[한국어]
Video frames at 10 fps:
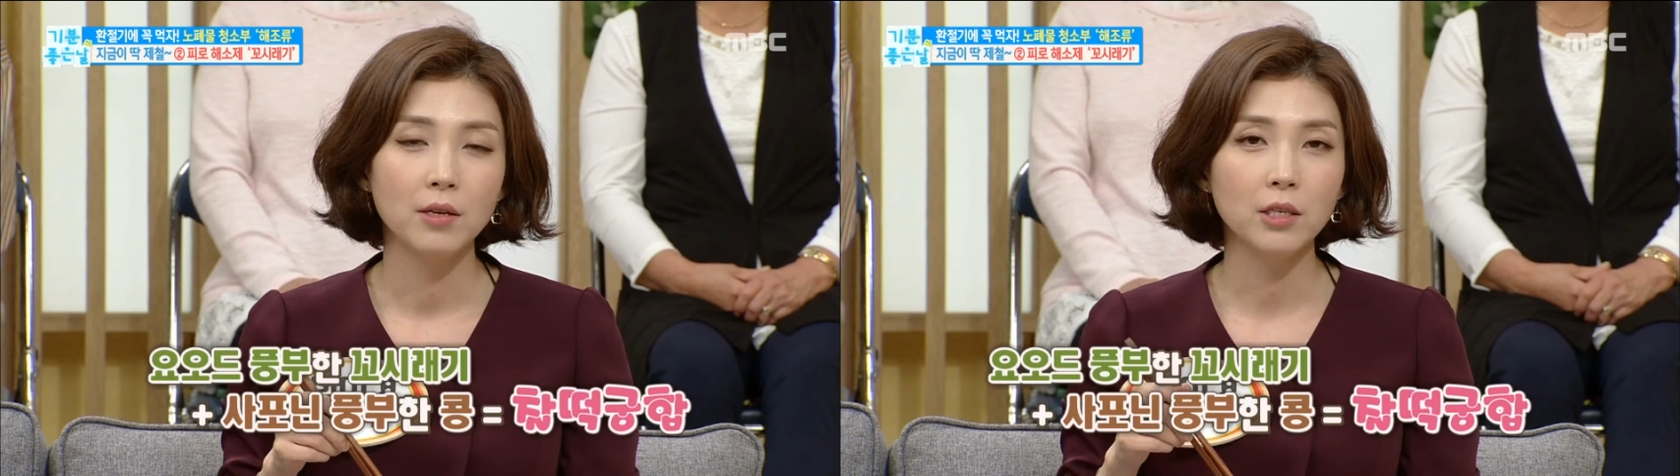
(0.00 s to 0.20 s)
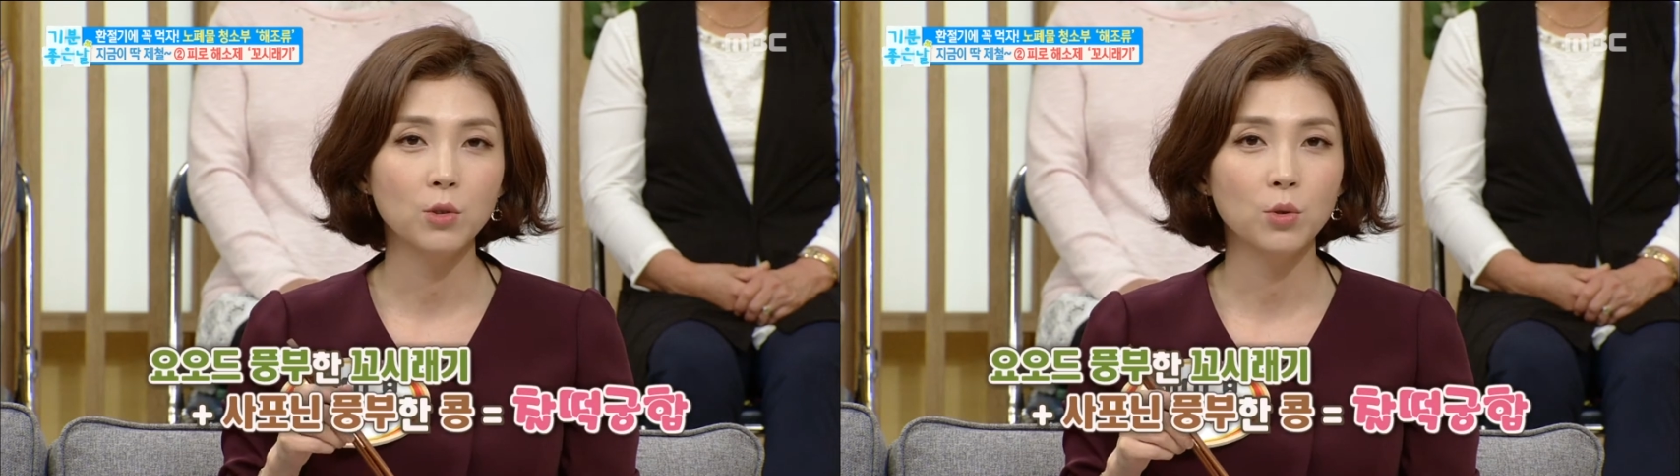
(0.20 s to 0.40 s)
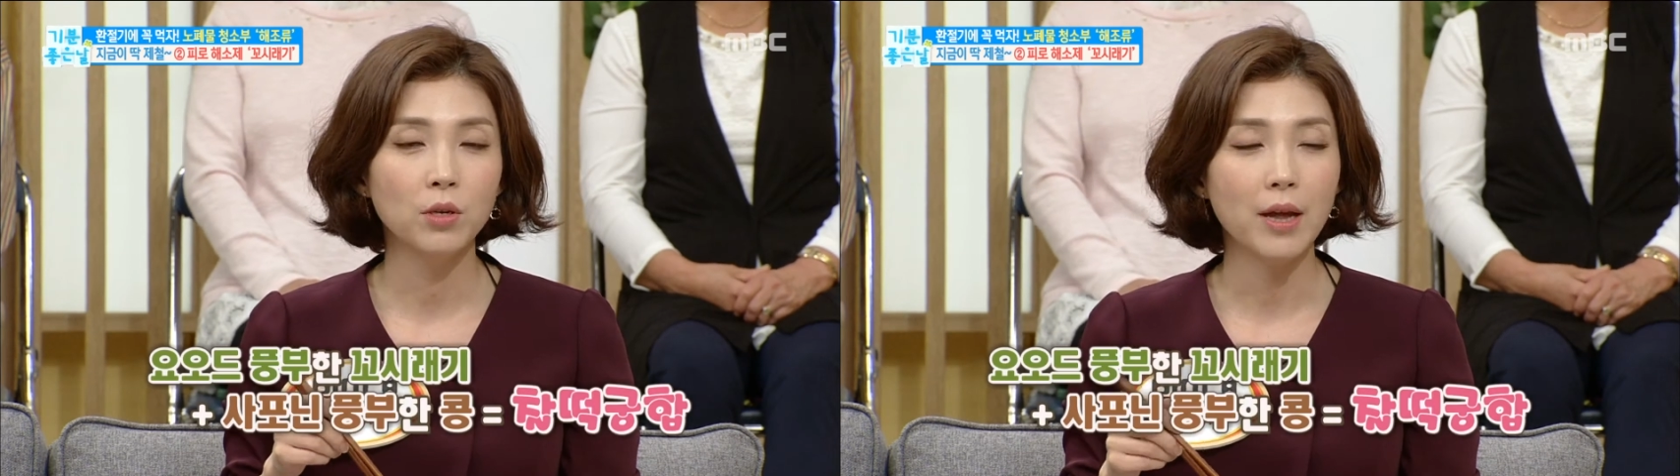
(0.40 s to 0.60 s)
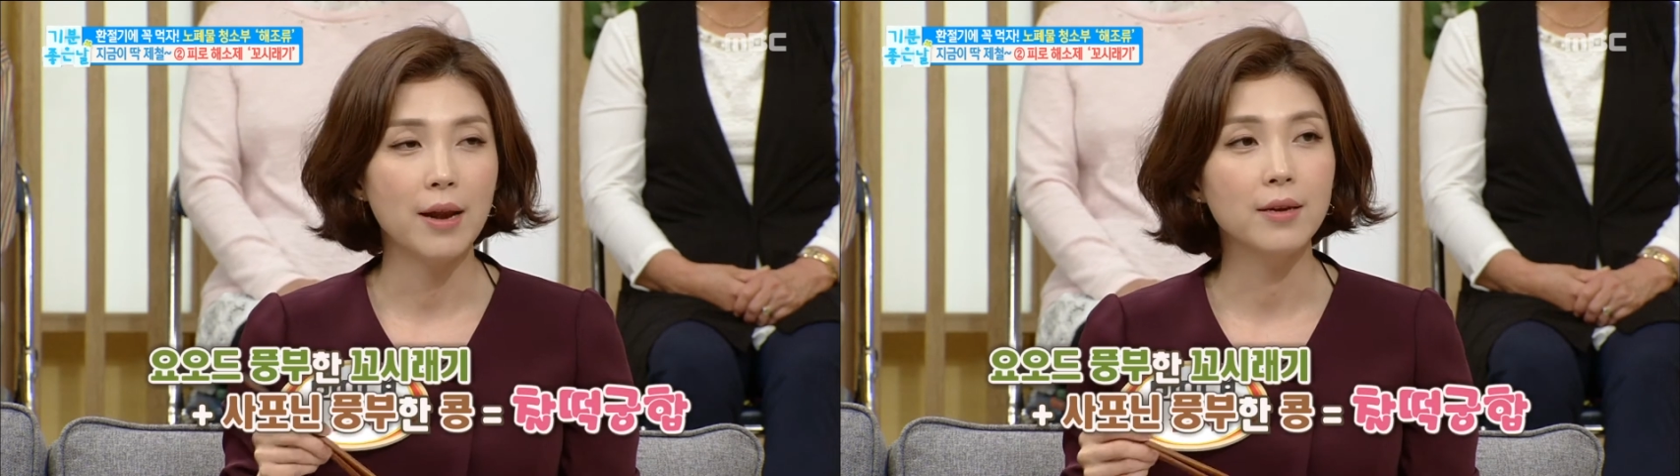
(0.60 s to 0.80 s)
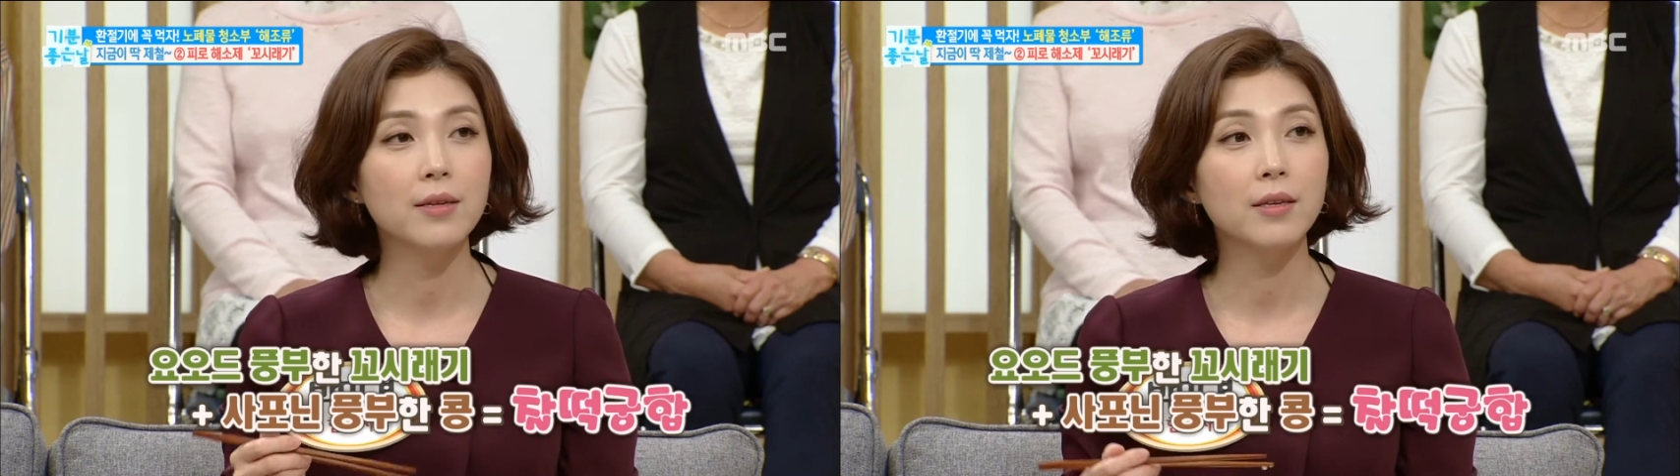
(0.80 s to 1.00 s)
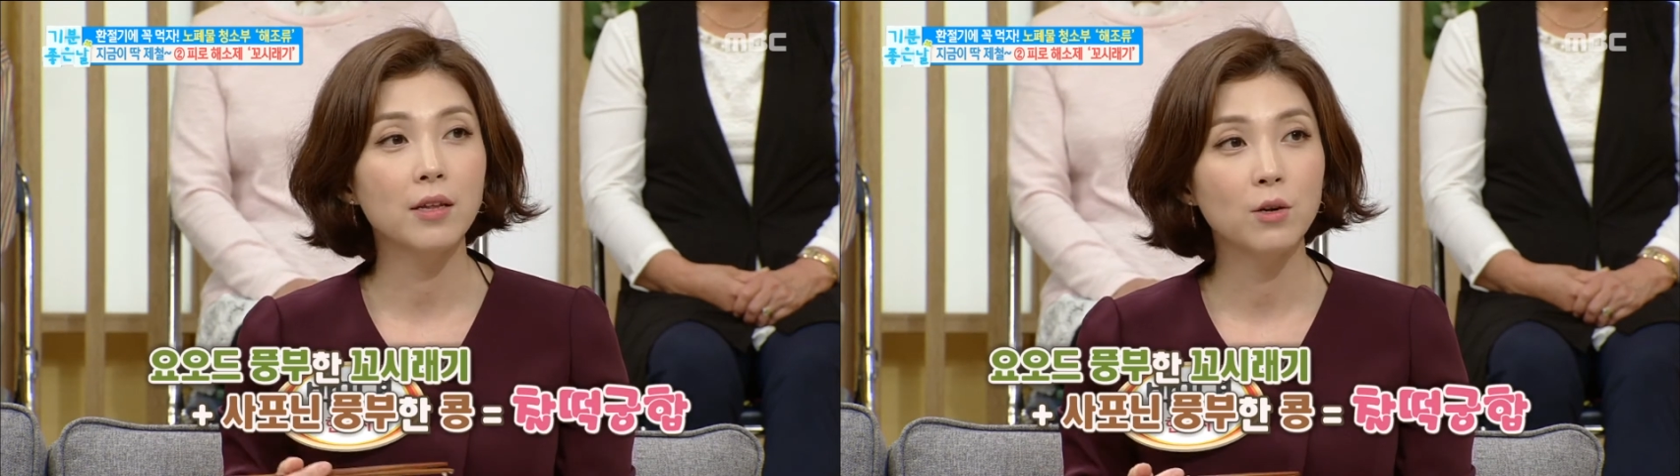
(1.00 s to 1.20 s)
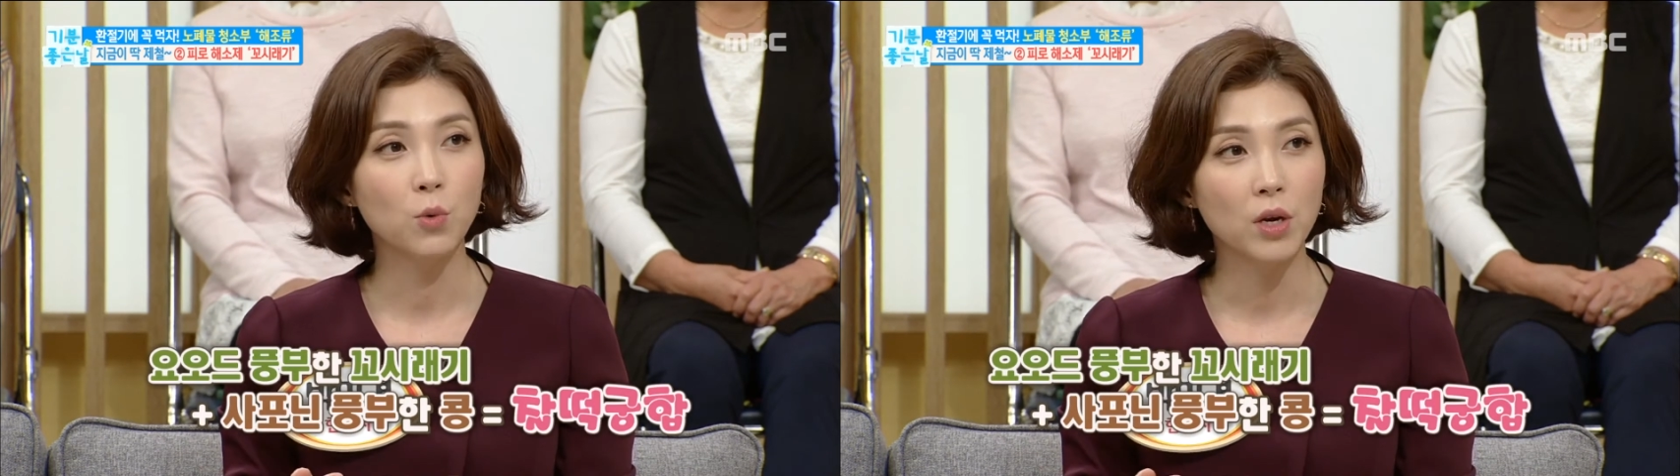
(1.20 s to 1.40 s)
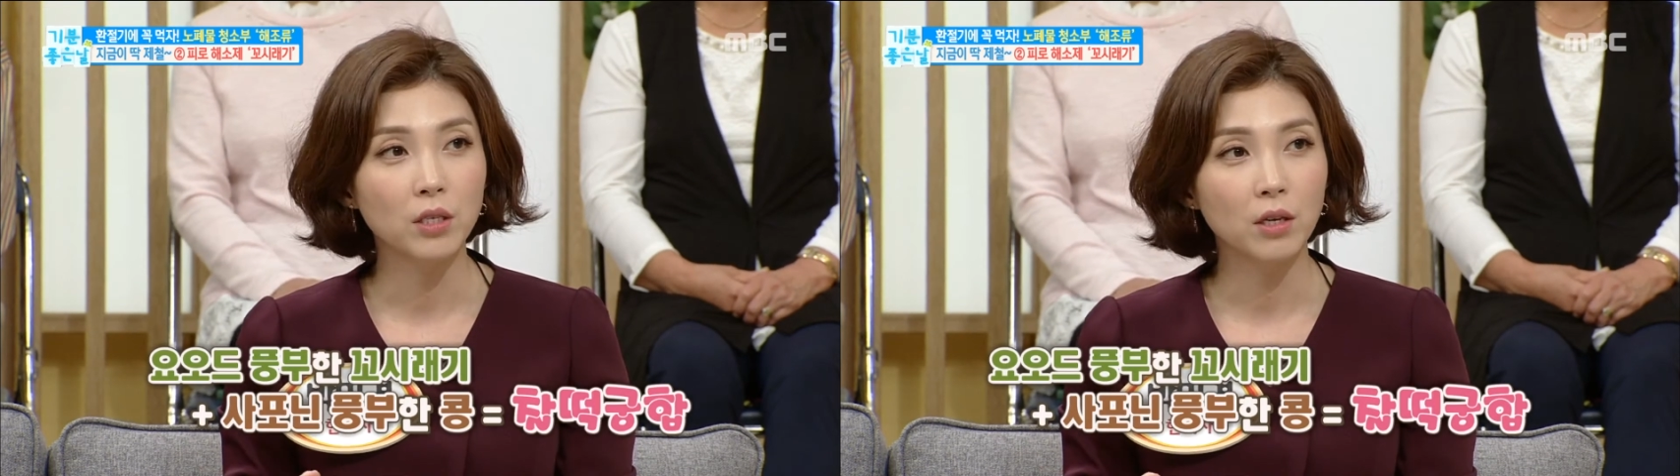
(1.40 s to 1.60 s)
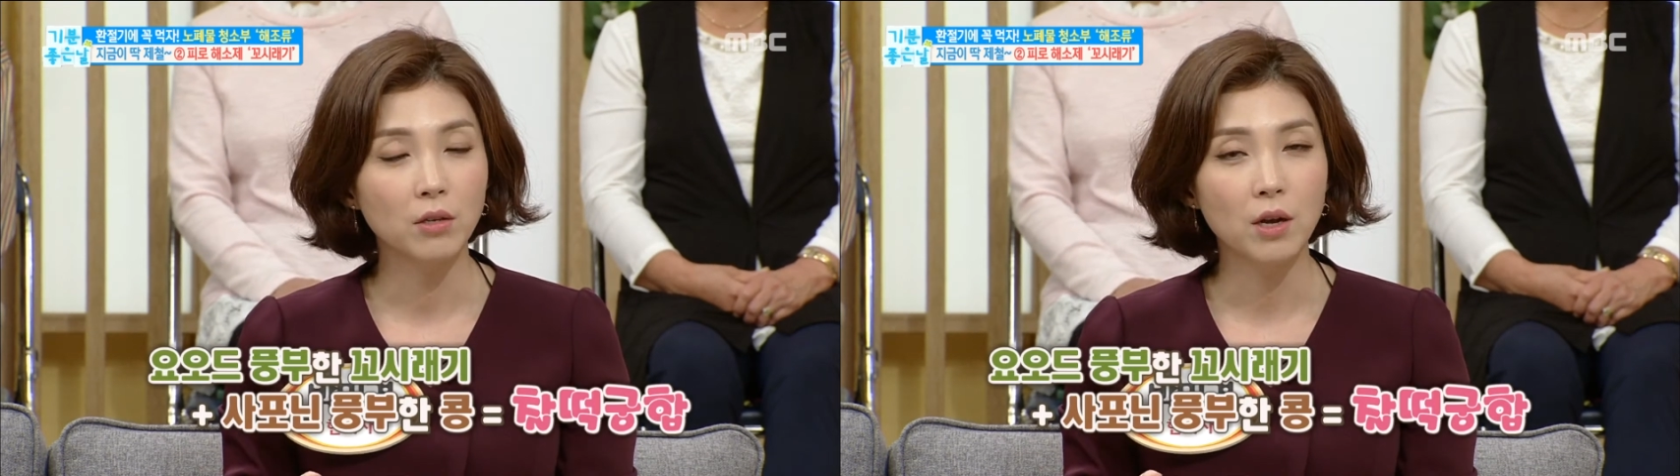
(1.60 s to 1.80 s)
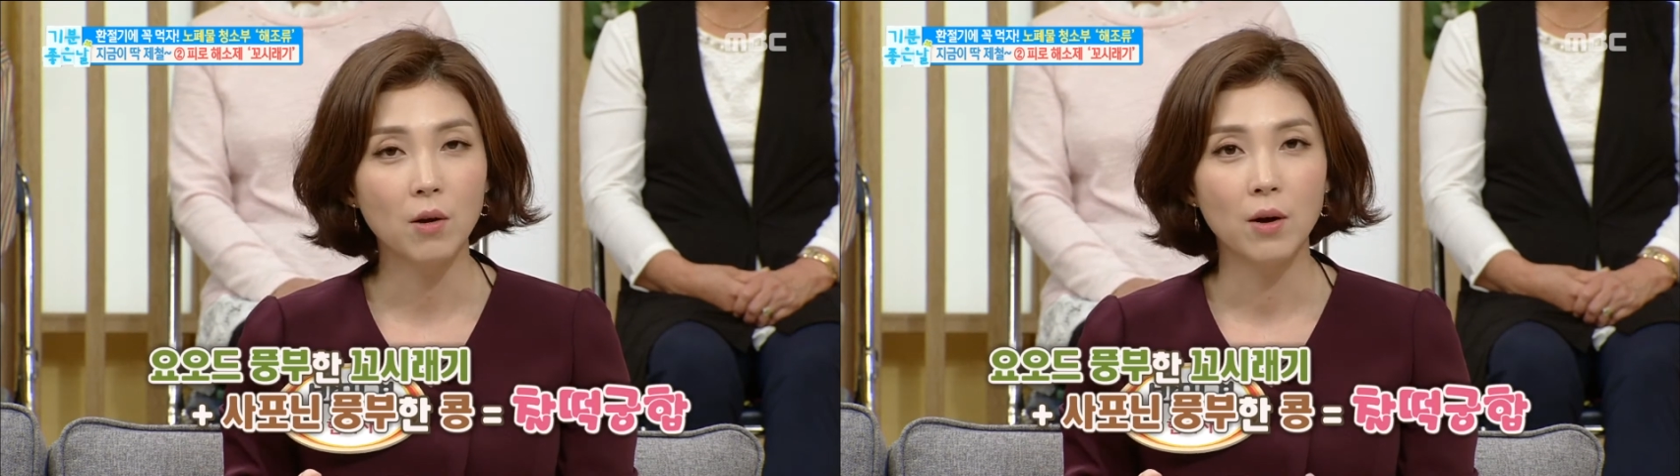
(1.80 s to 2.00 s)
식초는 알긴산을
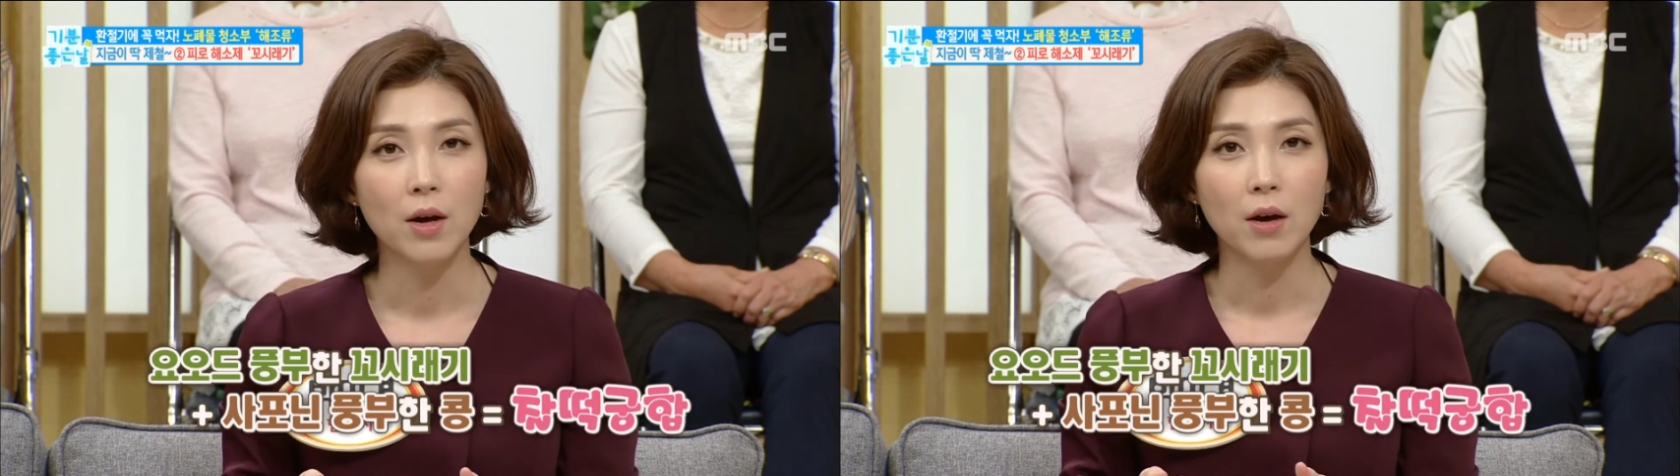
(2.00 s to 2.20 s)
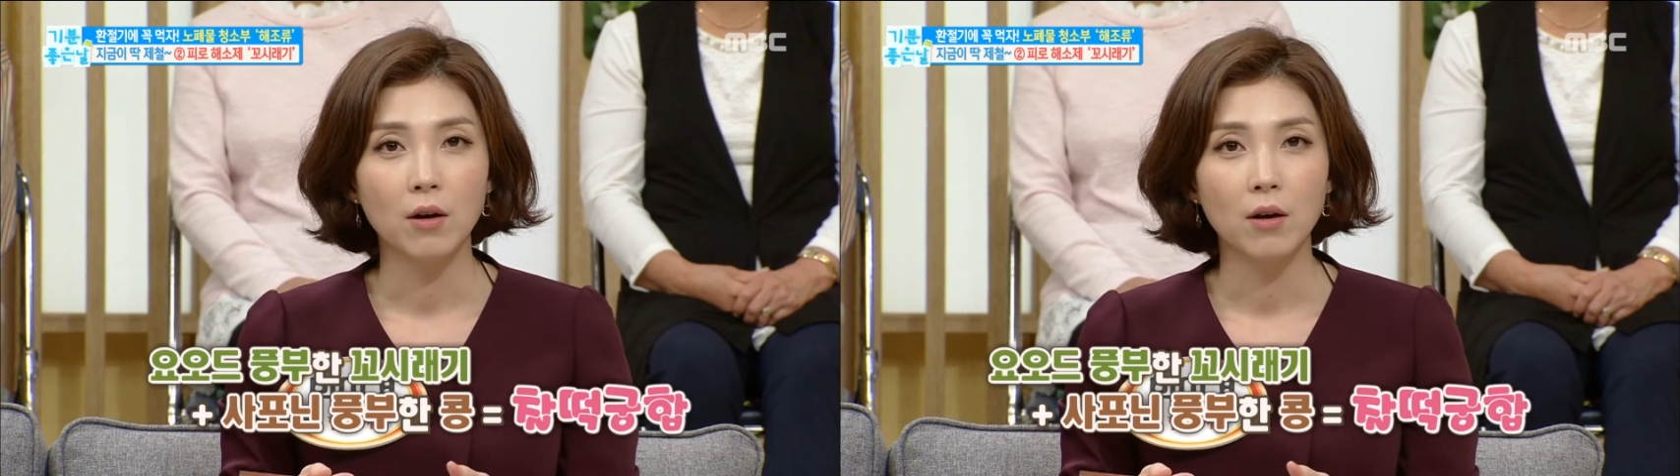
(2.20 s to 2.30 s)
용해시켜서